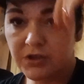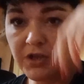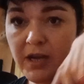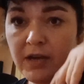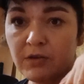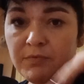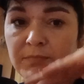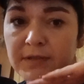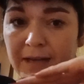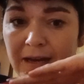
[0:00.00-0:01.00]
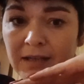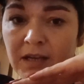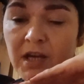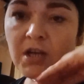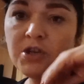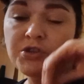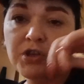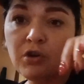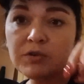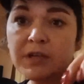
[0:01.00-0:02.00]
że robimy tak, że
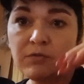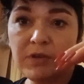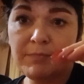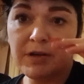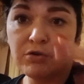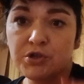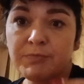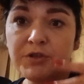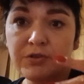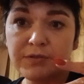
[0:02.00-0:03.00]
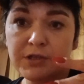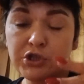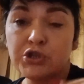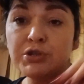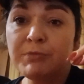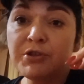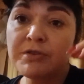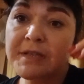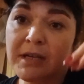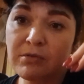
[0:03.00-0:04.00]
rok traktujemy jako 3 miesiące, czyli 3
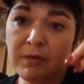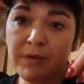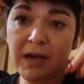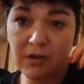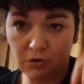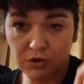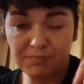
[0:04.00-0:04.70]
miesiące traktujemy jak rok.